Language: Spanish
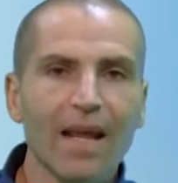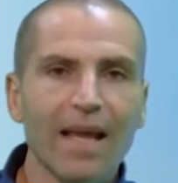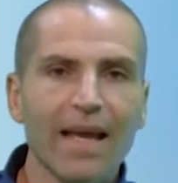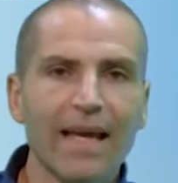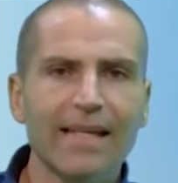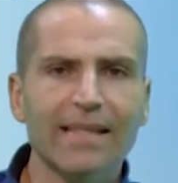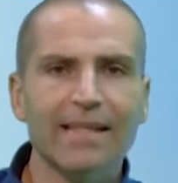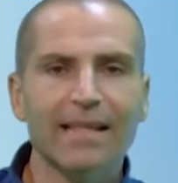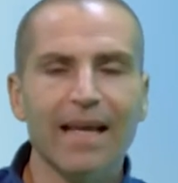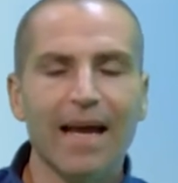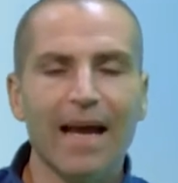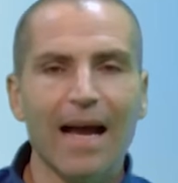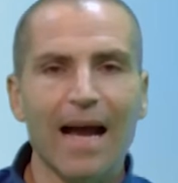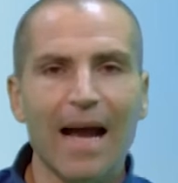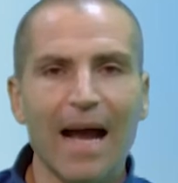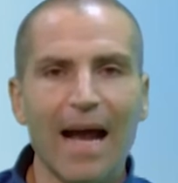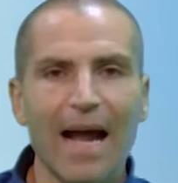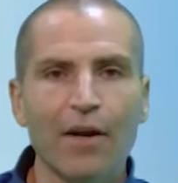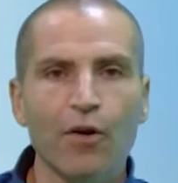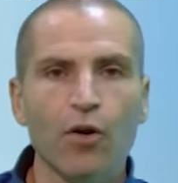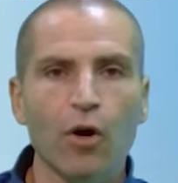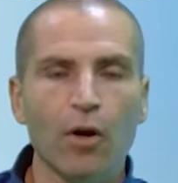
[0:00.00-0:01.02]

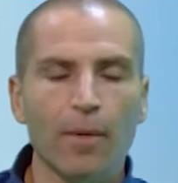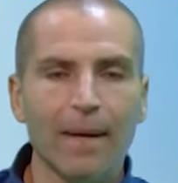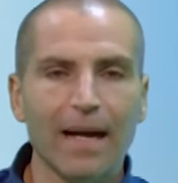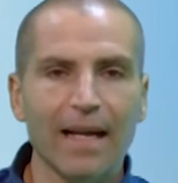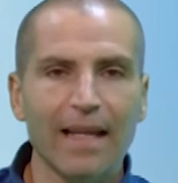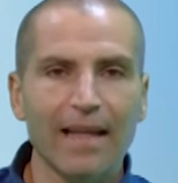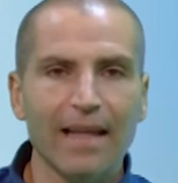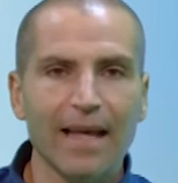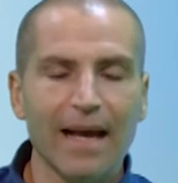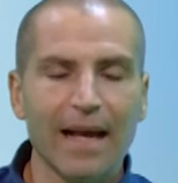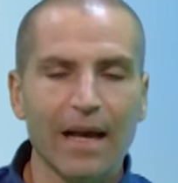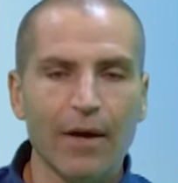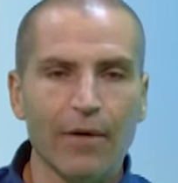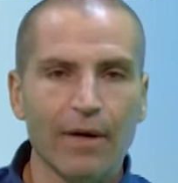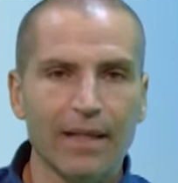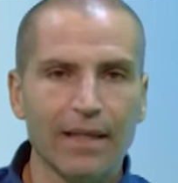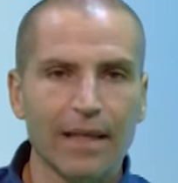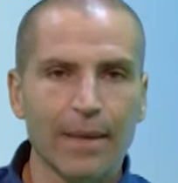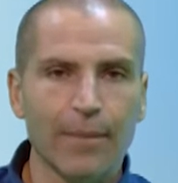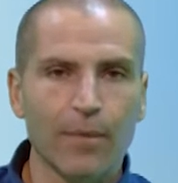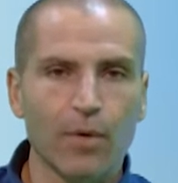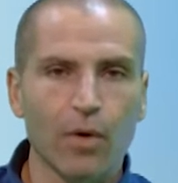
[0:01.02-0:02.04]
esa normalidad que ahora
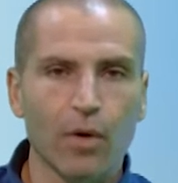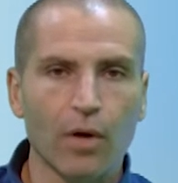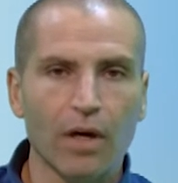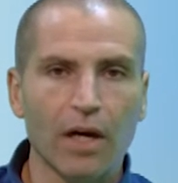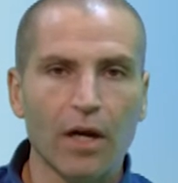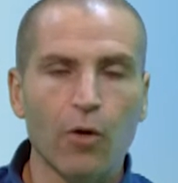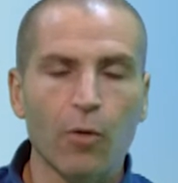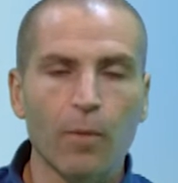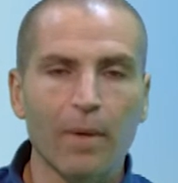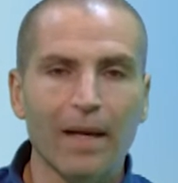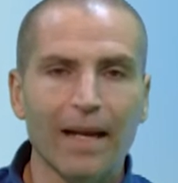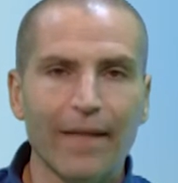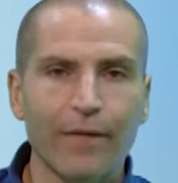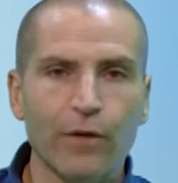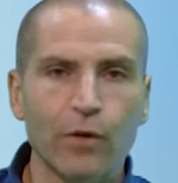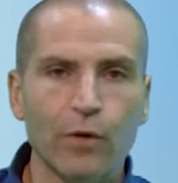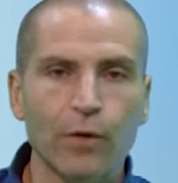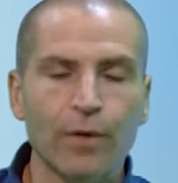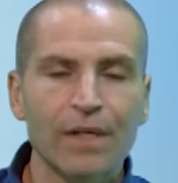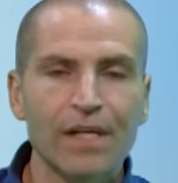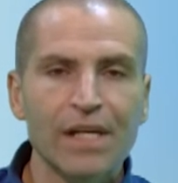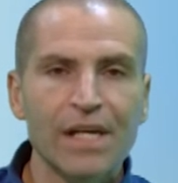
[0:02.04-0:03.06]
estamos
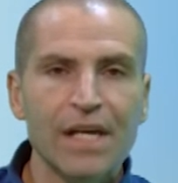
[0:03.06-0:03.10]
recuperando.